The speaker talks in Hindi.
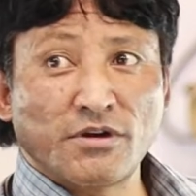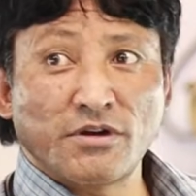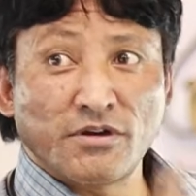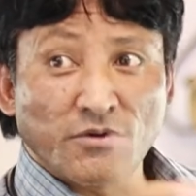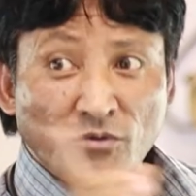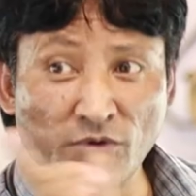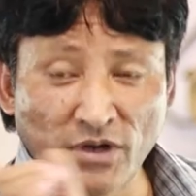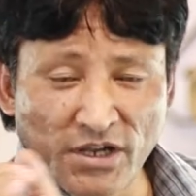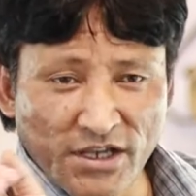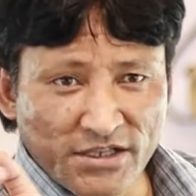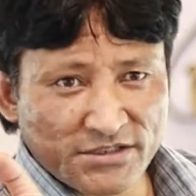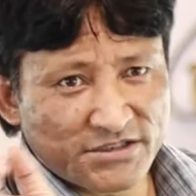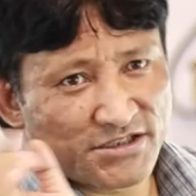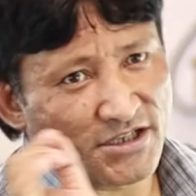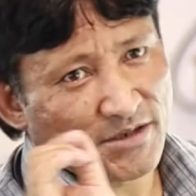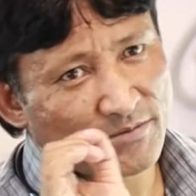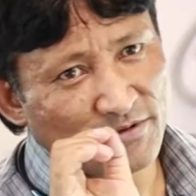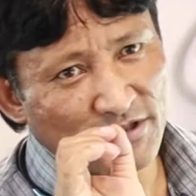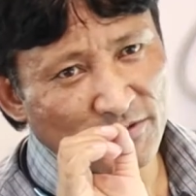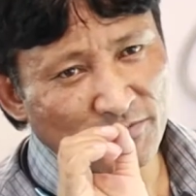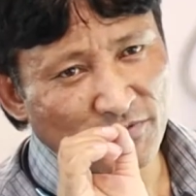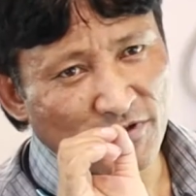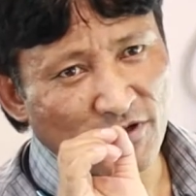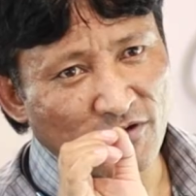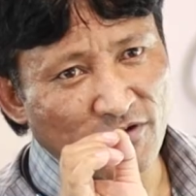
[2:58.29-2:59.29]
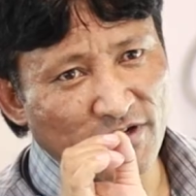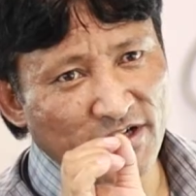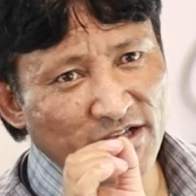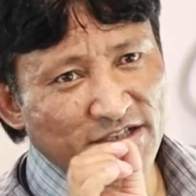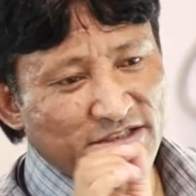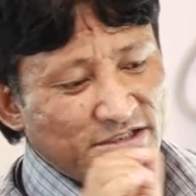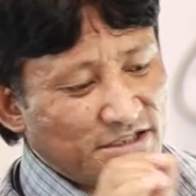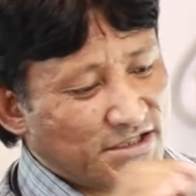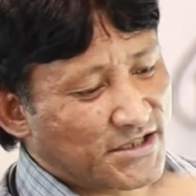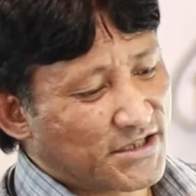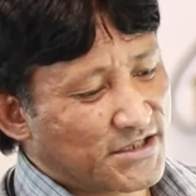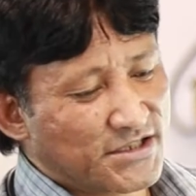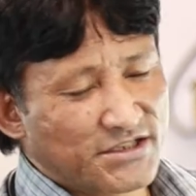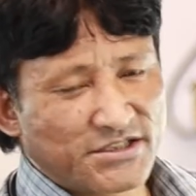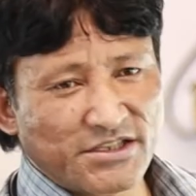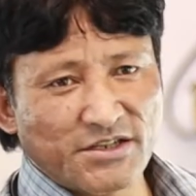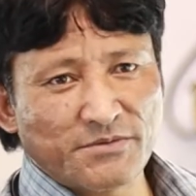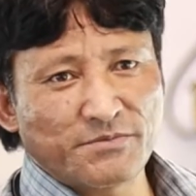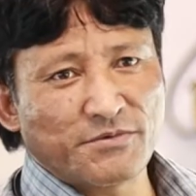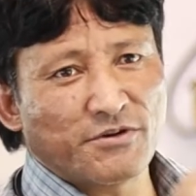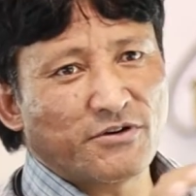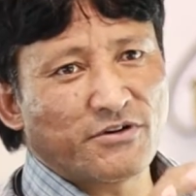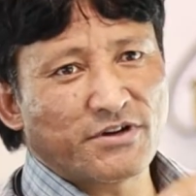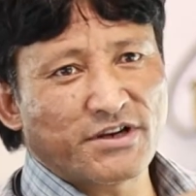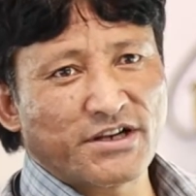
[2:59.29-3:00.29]
वहां से हमने पावर आईसी खरीद के
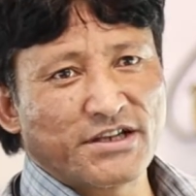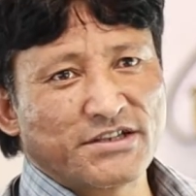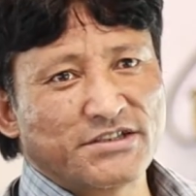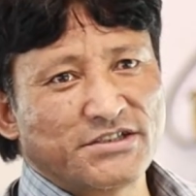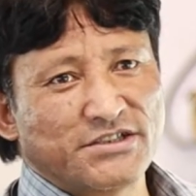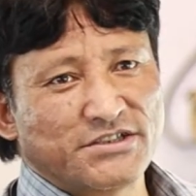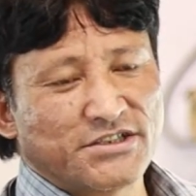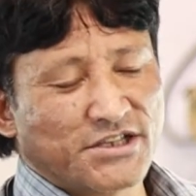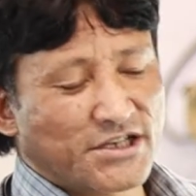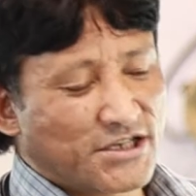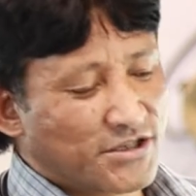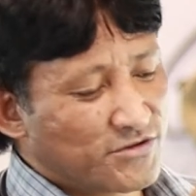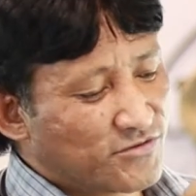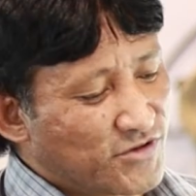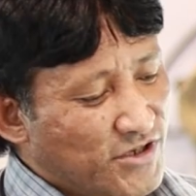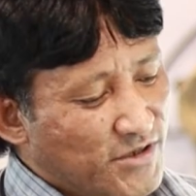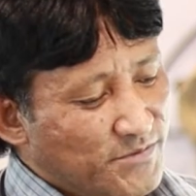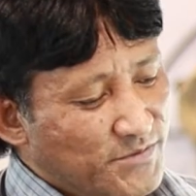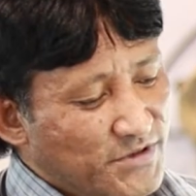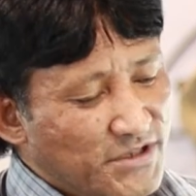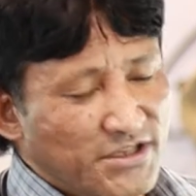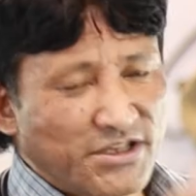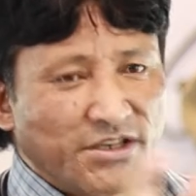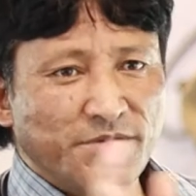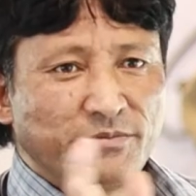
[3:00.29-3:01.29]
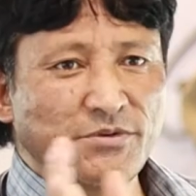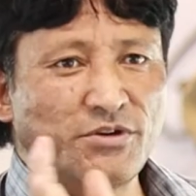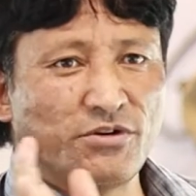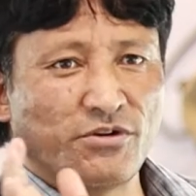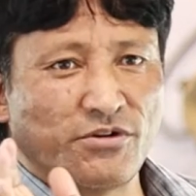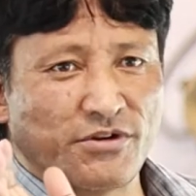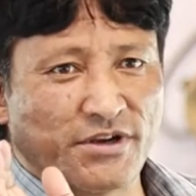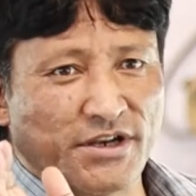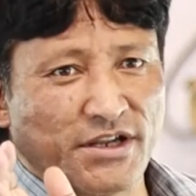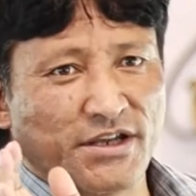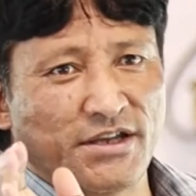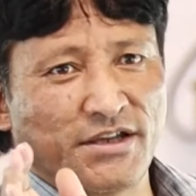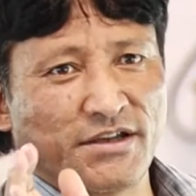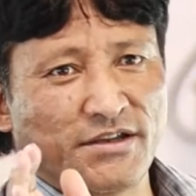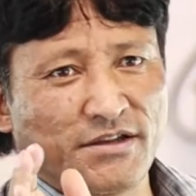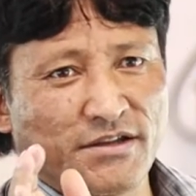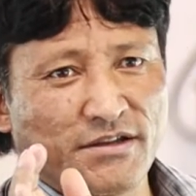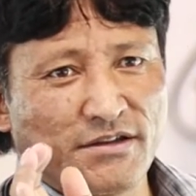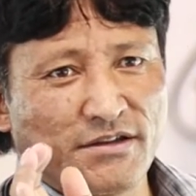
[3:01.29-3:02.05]
पावर आईसी डाला तो अभी ये भी ऑन है